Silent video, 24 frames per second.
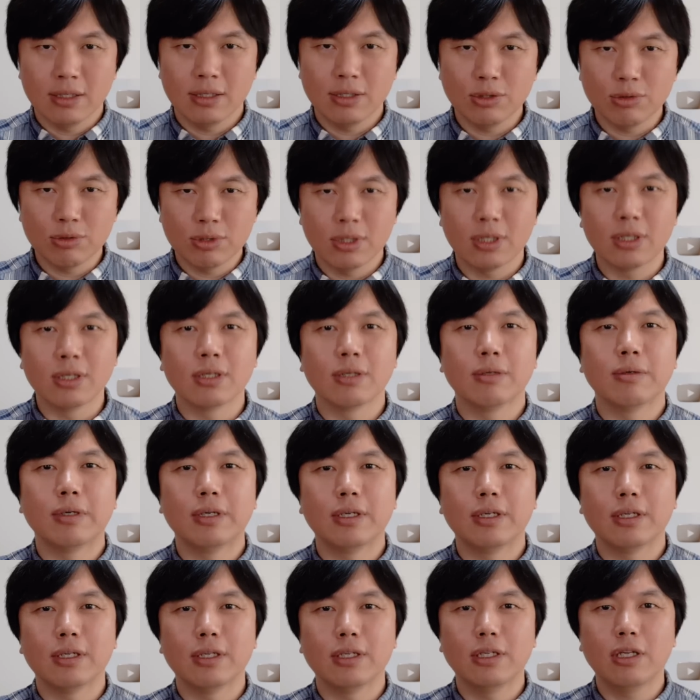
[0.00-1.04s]
就是
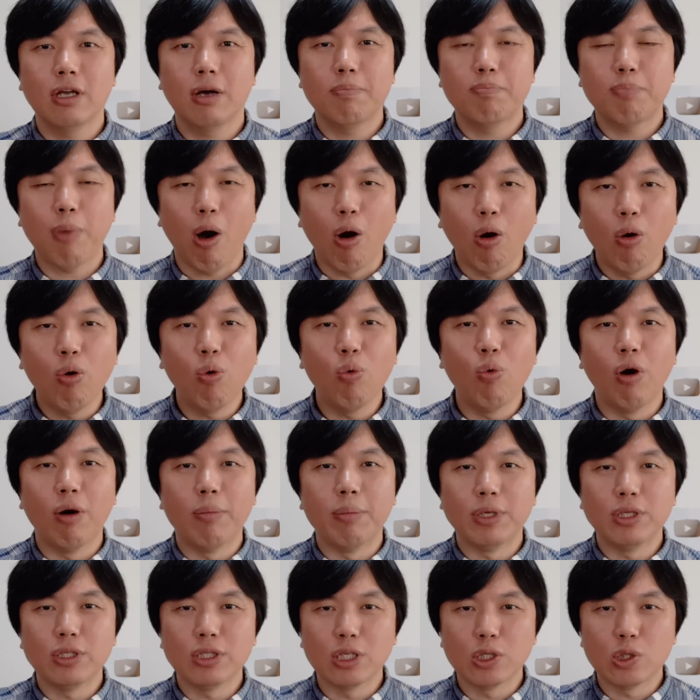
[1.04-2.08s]
要保护我
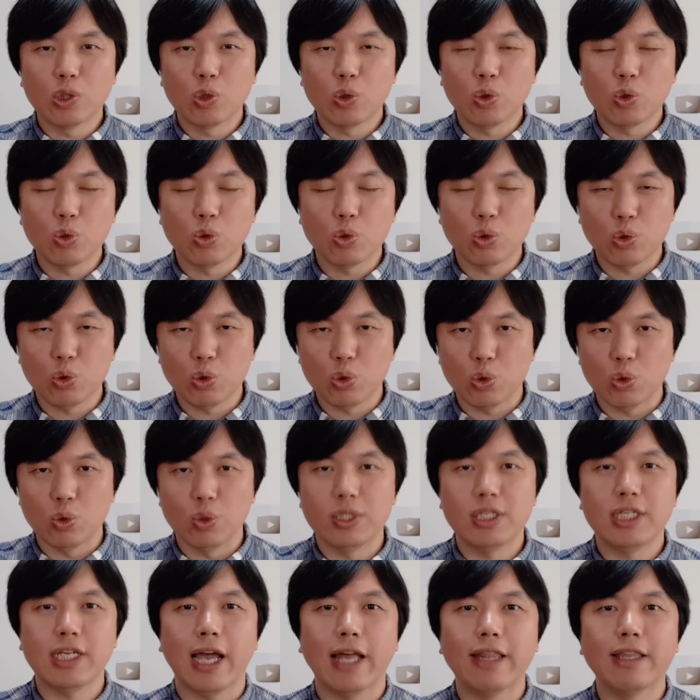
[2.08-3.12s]
们这个取
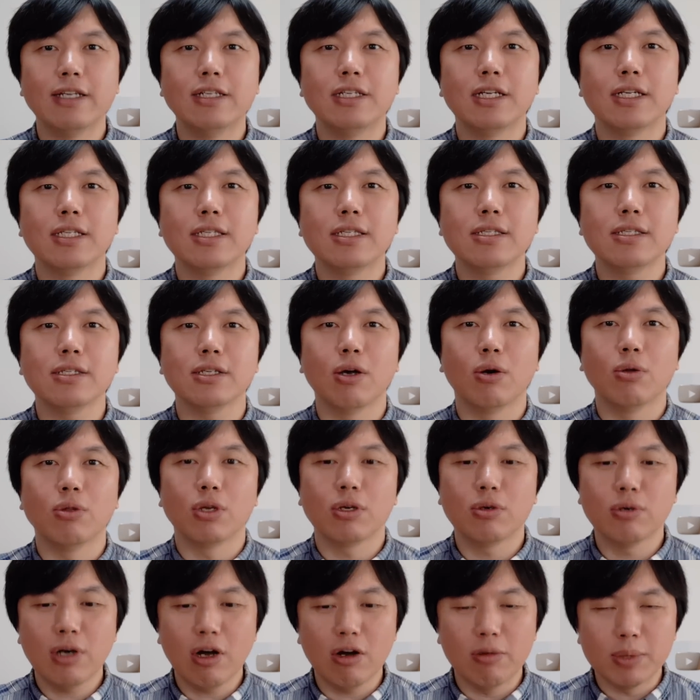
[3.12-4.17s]
钱的这个自由，
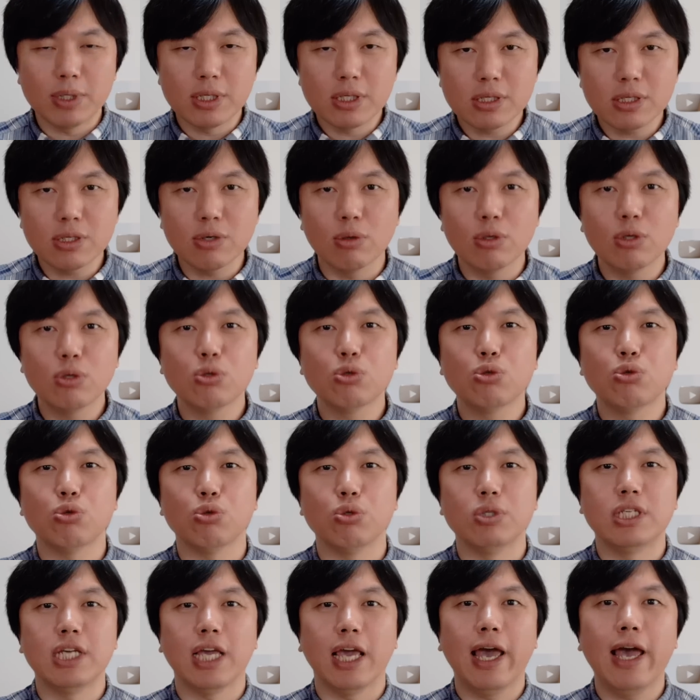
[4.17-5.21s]
能够让我们自由的
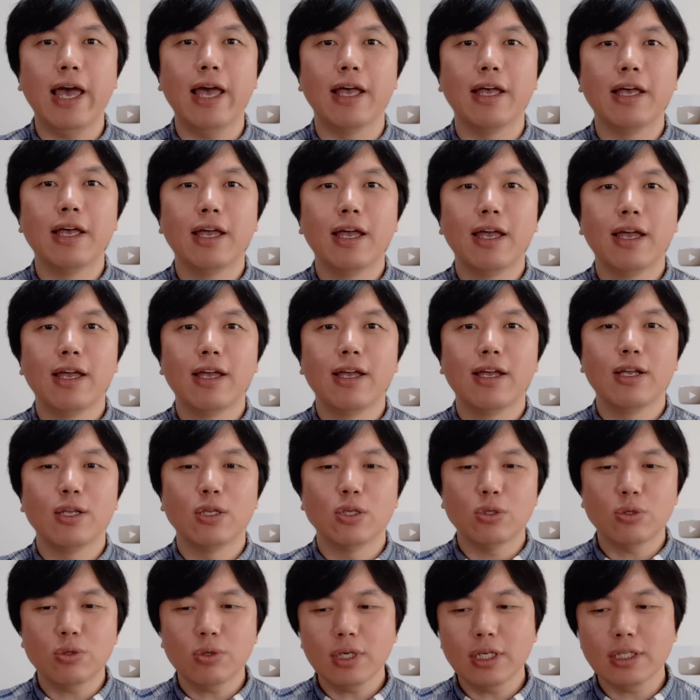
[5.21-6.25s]
取钱。
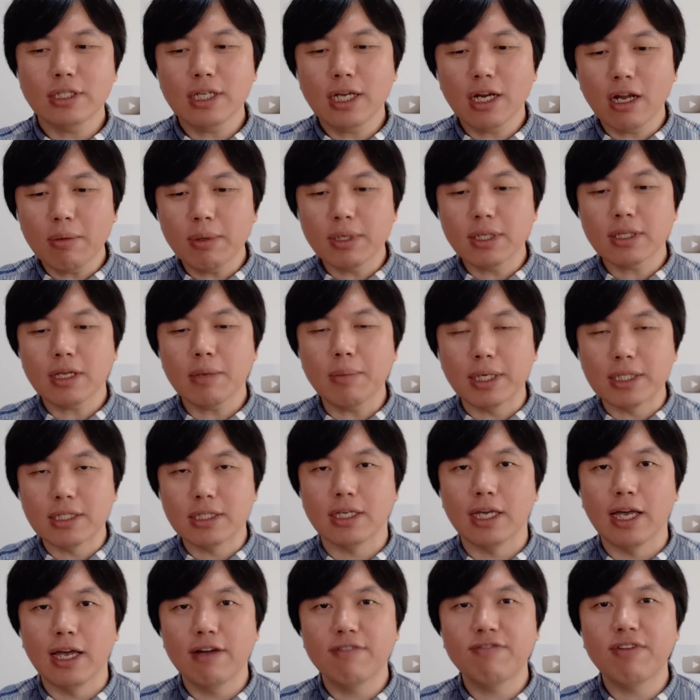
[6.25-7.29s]
就是说，这些老百姓他把
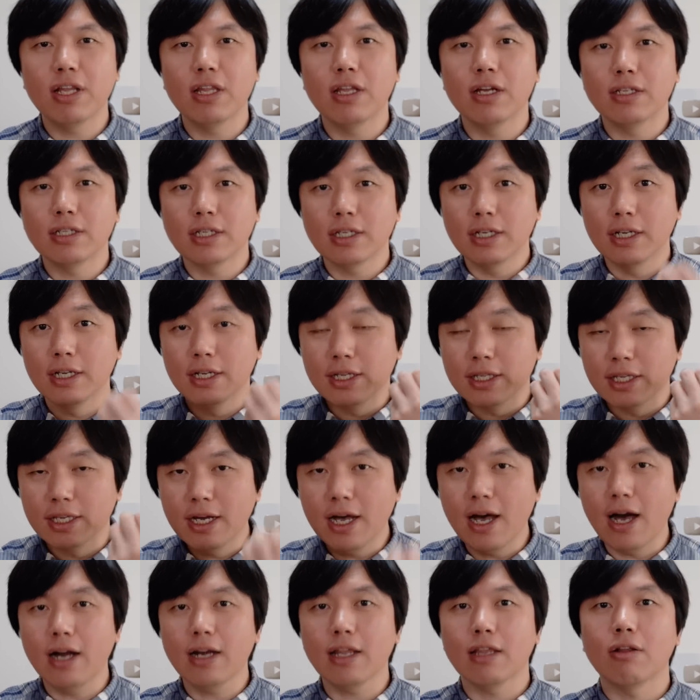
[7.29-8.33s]
钱放在这个
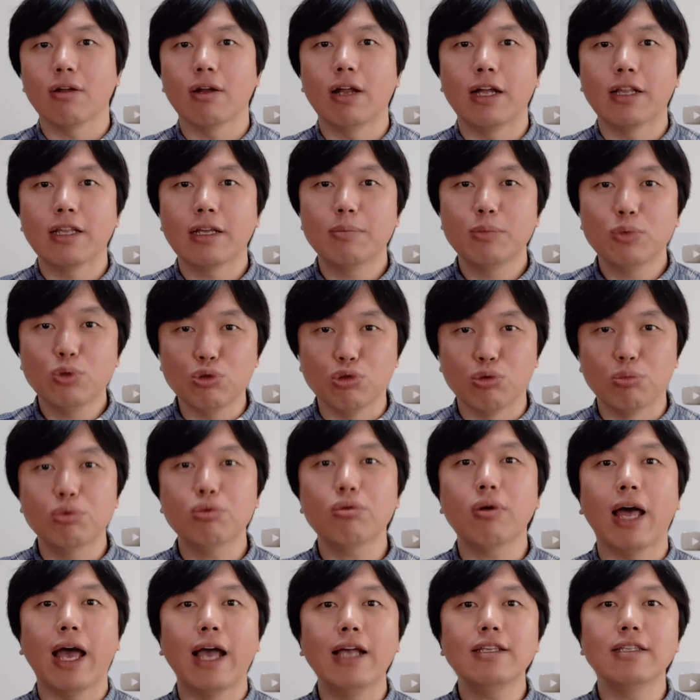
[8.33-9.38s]
银行里头了，他们取不
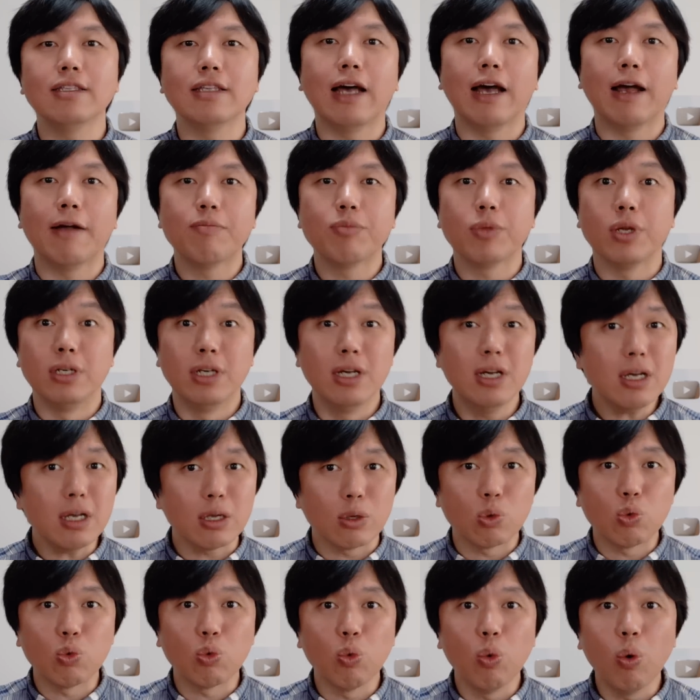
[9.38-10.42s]
出来。现在人
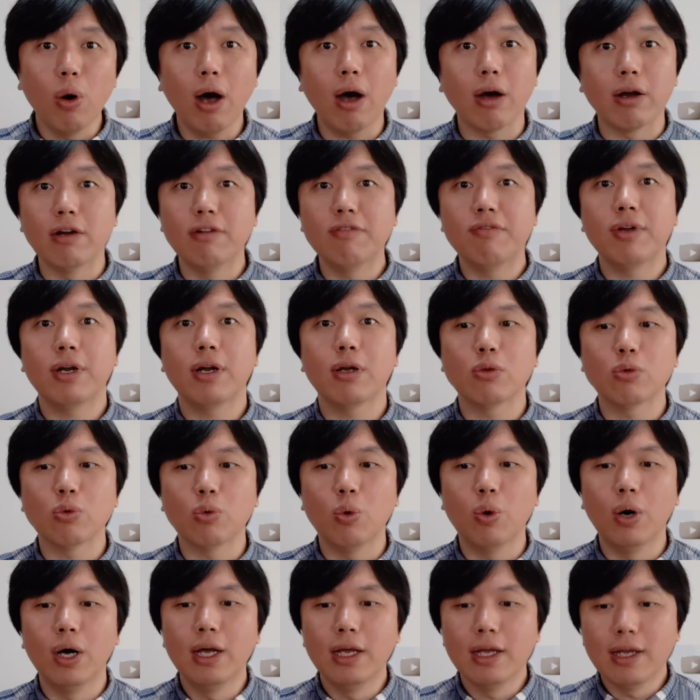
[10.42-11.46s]
很多啊，人非常
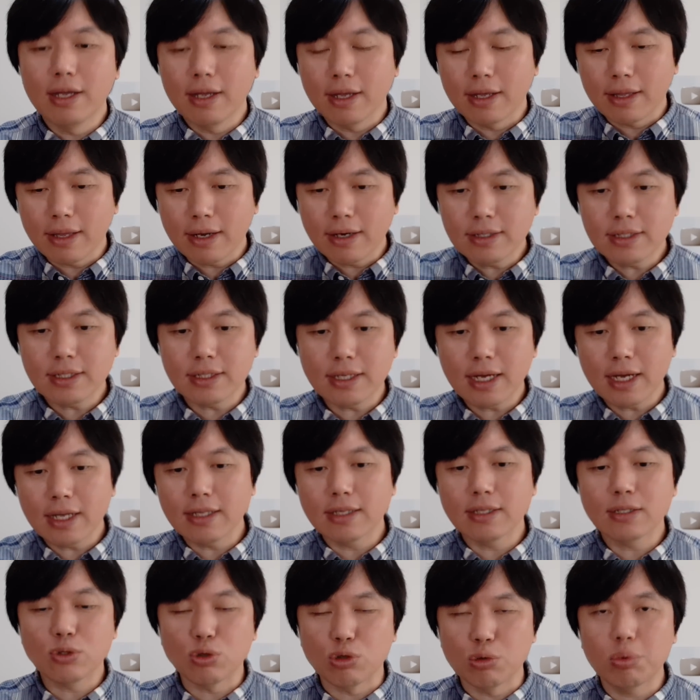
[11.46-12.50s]
多。但是现在
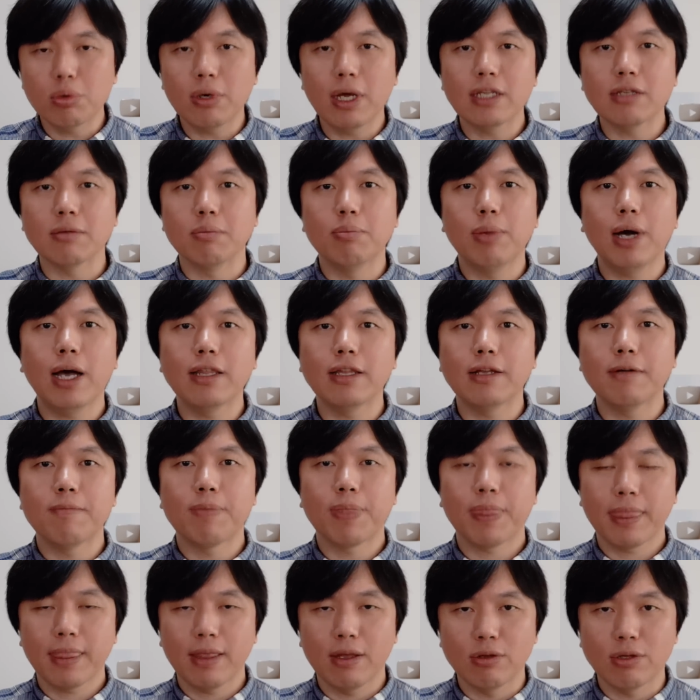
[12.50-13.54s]
呢，取不出来怎么办呢？
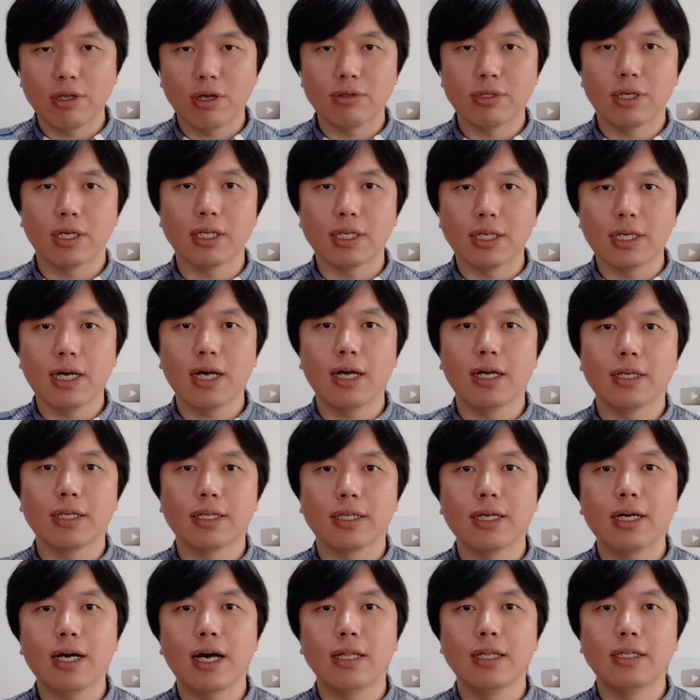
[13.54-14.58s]
他就到这个银行，
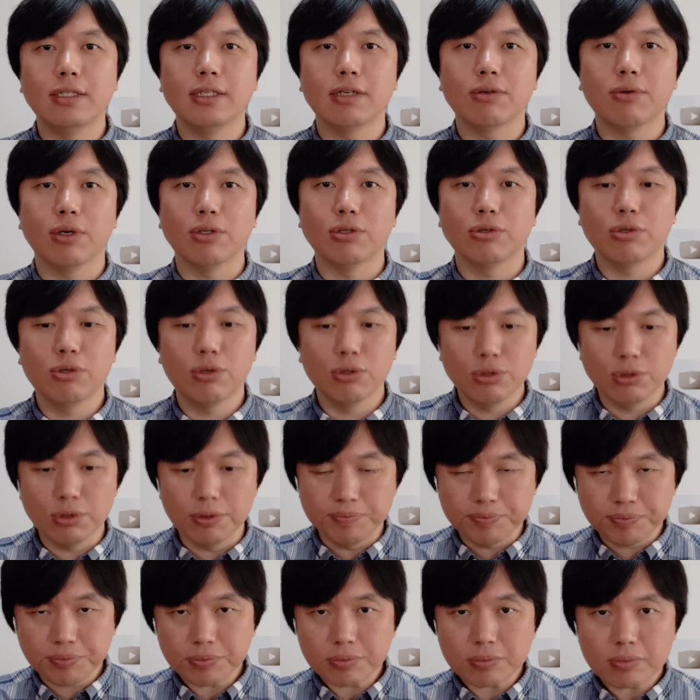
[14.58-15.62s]
银行的监管机构
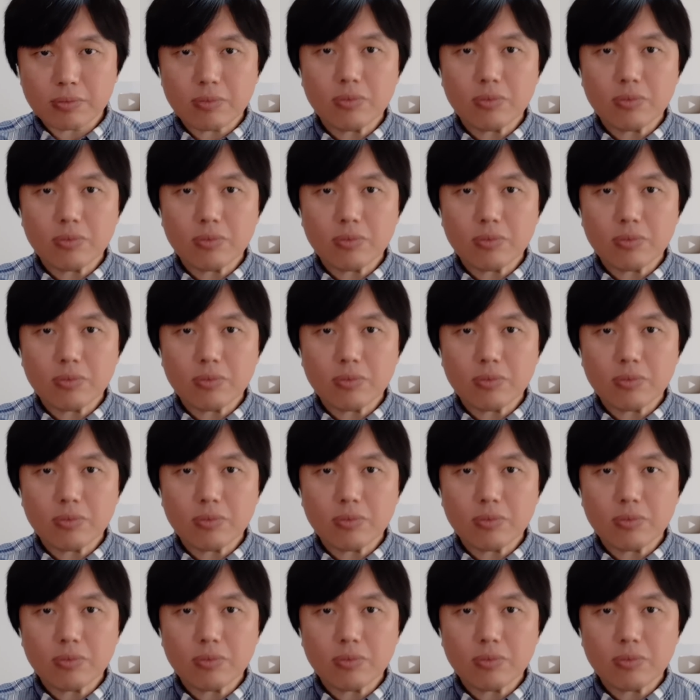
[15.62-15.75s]
去